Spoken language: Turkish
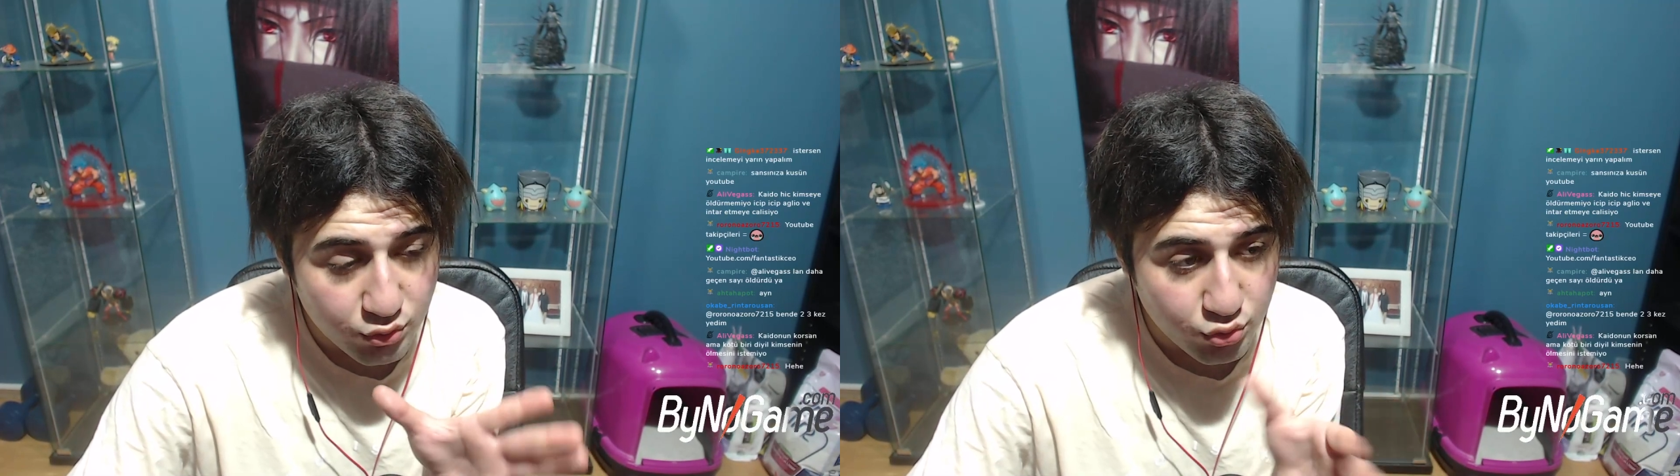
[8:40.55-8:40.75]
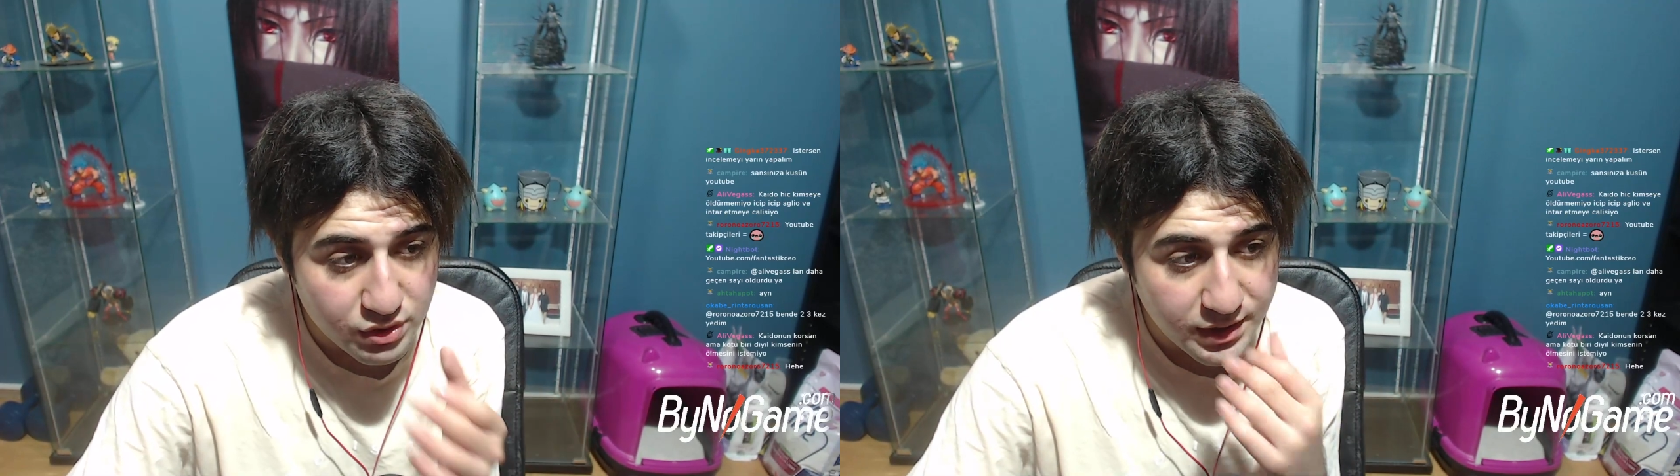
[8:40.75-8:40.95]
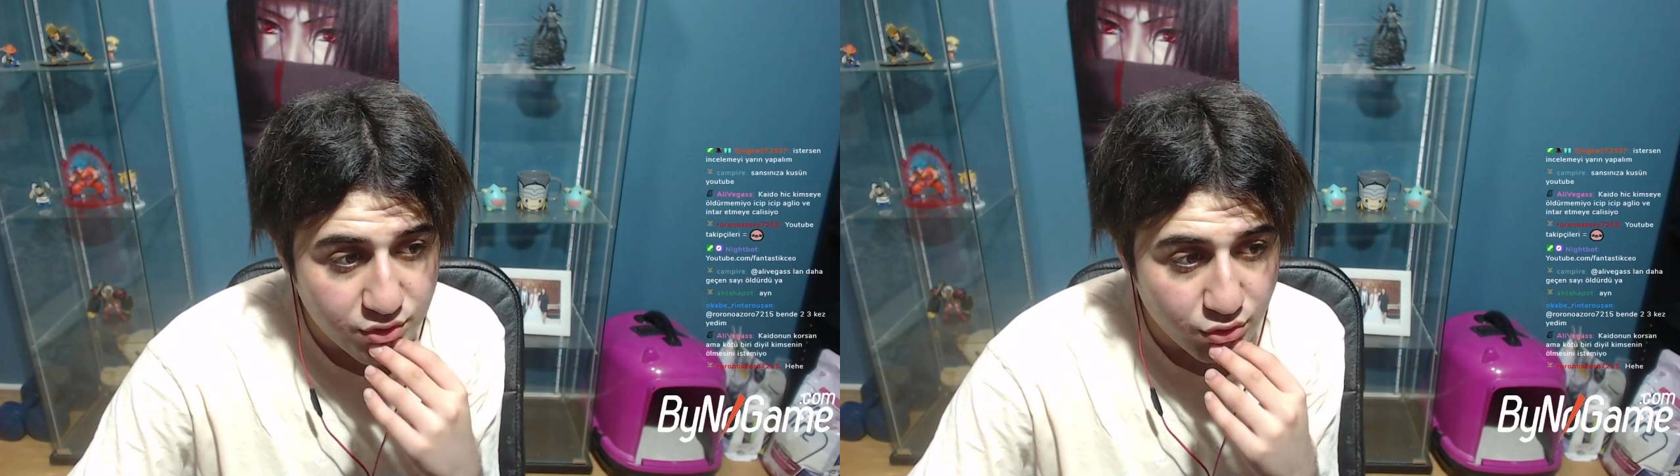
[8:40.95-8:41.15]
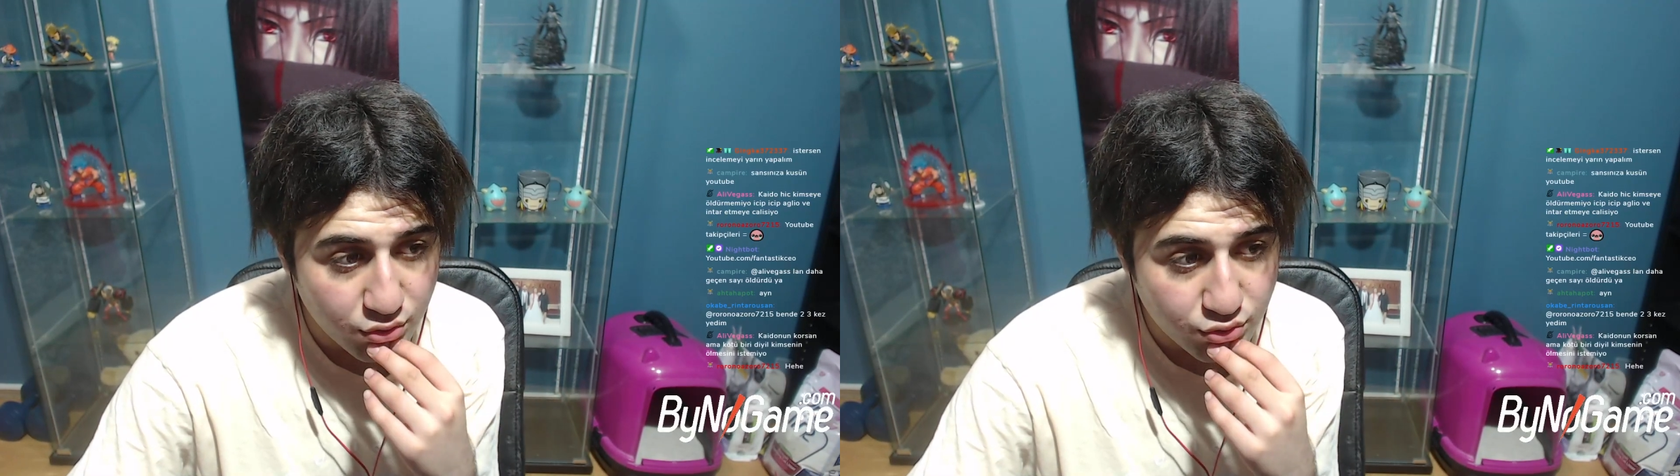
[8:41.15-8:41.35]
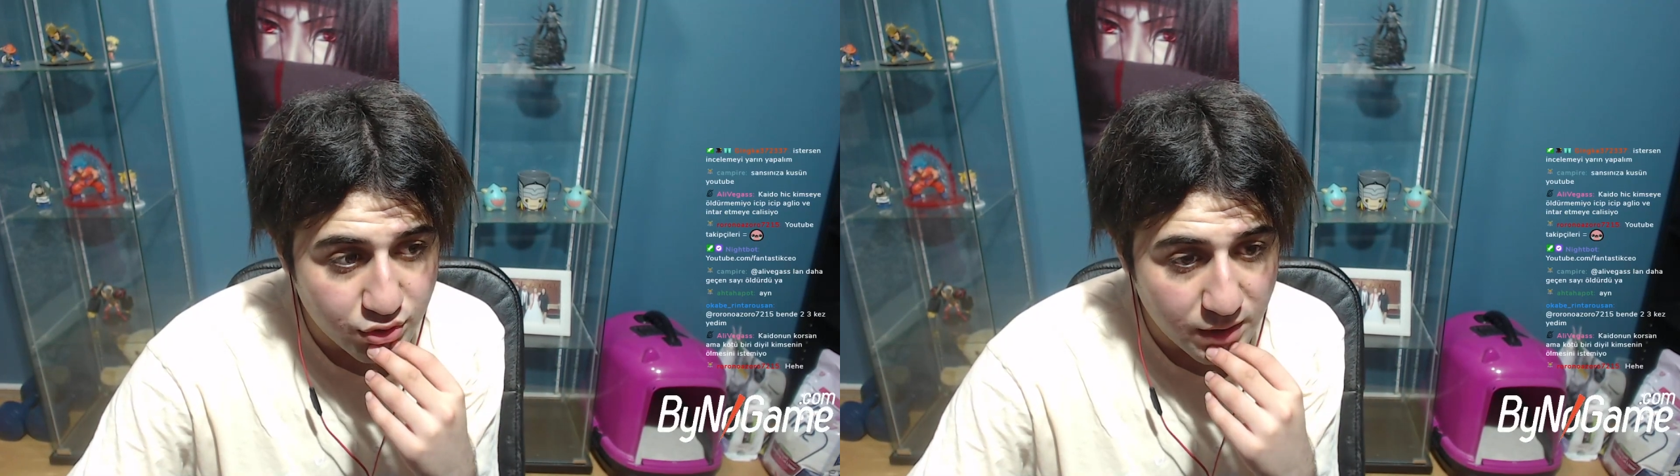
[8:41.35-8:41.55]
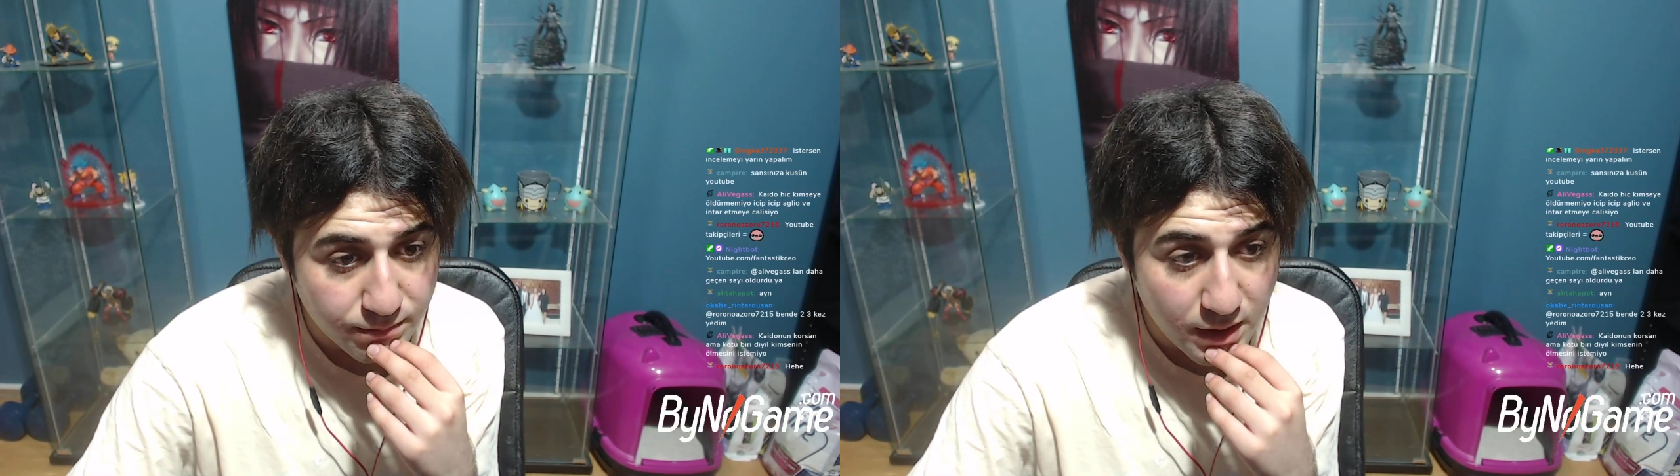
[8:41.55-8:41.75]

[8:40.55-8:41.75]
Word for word: yükselişi olacak.